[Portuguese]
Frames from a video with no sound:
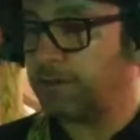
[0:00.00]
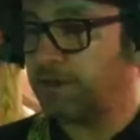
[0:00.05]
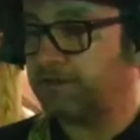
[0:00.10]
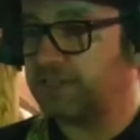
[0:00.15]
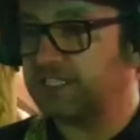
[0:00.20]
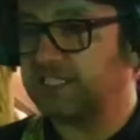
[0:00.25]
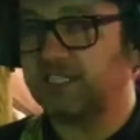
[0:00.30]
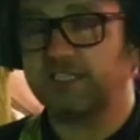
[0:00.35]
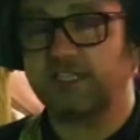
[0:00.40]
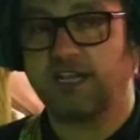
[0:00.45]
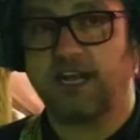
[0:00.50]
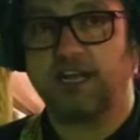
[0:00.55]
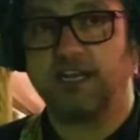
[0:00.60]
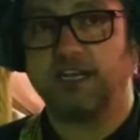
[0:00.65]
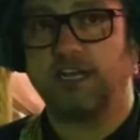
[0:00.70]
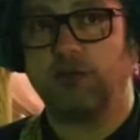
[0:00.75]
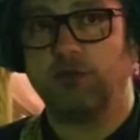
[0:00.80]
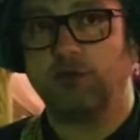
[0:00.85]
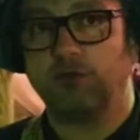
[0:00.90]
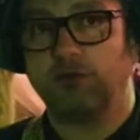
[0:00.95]
para visitar,
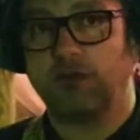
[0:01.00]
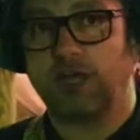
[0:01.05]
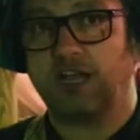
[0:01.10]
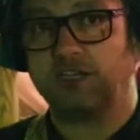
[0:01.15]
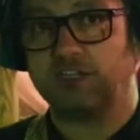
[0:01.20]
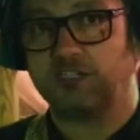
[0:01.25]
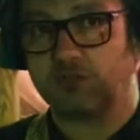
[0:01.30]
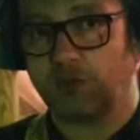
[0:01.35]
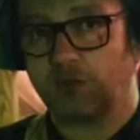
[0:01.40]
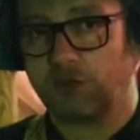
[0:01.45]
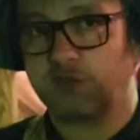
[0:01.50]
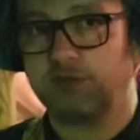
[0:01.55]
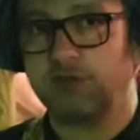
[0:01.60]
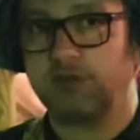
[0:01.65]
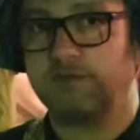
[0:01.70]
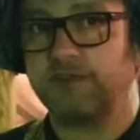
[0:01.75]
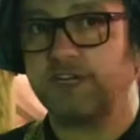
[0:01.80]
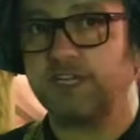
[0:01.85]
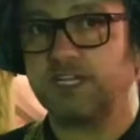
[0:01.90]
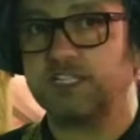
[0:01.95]
é um local histórico de
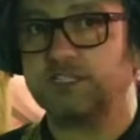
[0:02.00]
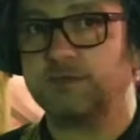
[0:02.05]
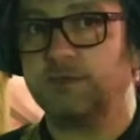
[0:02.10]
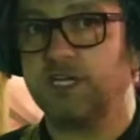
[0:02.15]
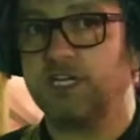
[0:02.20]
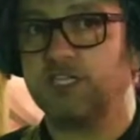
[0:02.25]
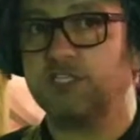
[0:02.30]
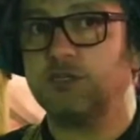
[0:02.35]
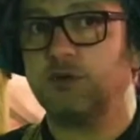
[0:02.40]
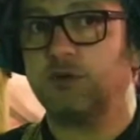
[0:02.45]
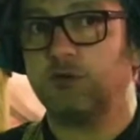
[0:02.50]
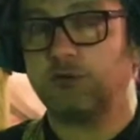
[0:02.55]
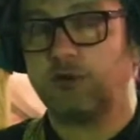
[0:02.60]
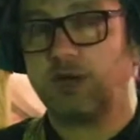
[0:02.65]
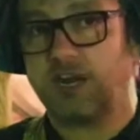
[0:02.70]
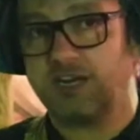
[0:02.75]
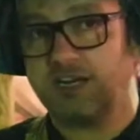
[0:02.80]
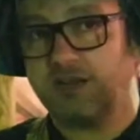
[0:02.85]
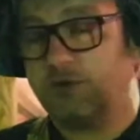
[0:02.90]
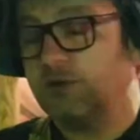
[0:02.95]
Oliveira das Meias e é um
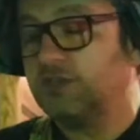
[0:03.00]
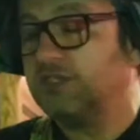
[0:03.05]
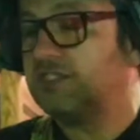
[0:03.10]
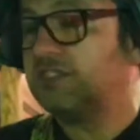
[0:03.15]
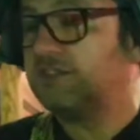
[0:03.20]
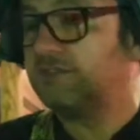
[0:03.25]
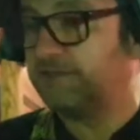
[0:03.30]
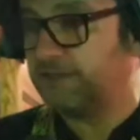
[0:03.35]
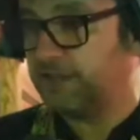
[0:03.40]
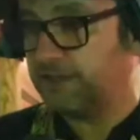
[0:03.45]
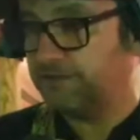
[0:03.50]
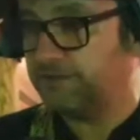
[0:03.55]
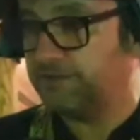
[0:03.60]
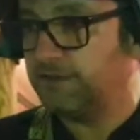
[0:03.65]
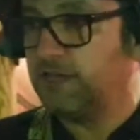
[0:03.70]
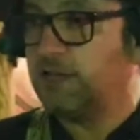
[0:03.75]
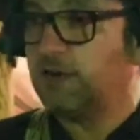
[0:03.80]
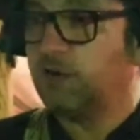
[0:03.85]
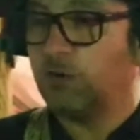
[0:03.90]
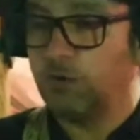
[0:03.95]
local onde se
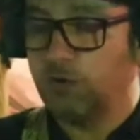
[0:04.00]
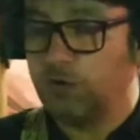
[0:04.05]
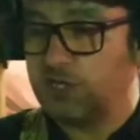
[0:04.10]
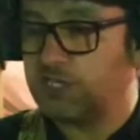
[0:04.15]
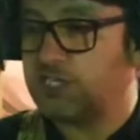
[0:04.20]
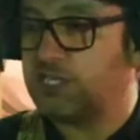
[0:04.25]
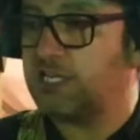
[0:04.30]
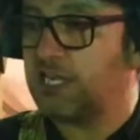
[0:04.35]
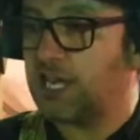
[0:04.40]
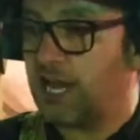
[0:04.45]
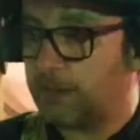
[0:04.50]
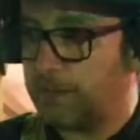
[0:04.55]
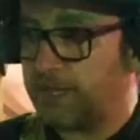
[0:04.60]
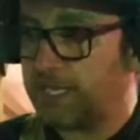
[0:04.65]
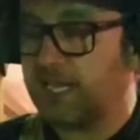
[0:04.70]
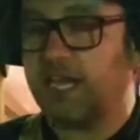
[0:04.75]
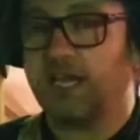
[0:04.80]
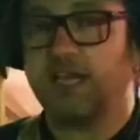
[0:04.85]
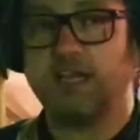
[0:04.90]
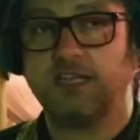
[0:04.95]
vive hoje e
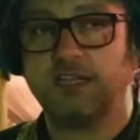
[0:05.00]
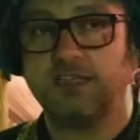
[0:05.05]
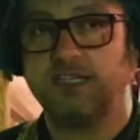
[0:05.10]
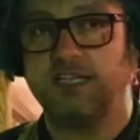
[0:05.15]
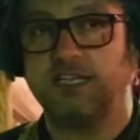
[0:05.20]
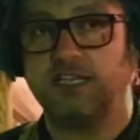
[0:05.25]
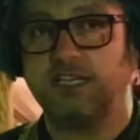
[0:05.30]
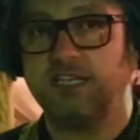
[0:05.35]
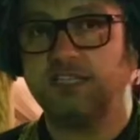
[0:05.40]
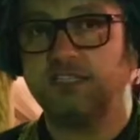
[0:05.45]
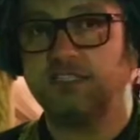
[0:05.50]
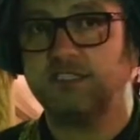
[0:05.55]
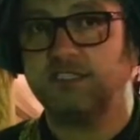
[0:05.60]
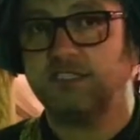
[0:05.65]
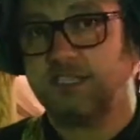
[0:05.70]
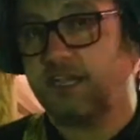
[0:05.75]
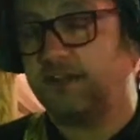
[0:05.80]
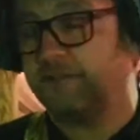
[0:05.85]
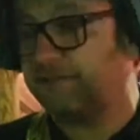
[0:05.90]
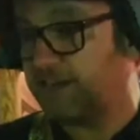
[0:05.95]
amanhã, dia
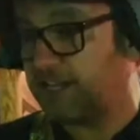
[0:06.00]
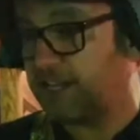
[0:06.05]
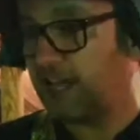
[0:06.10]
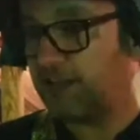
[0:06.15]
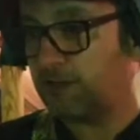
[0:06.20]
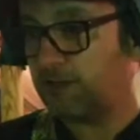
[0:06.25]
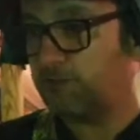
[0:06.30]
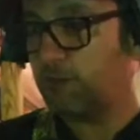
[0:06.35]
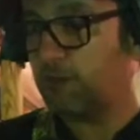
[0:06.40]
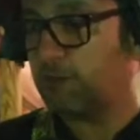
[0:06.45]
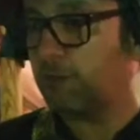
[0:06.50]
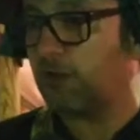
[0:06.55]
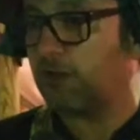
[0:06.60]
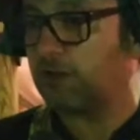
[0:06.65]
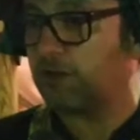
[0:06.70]
15, que é feriado, uma boa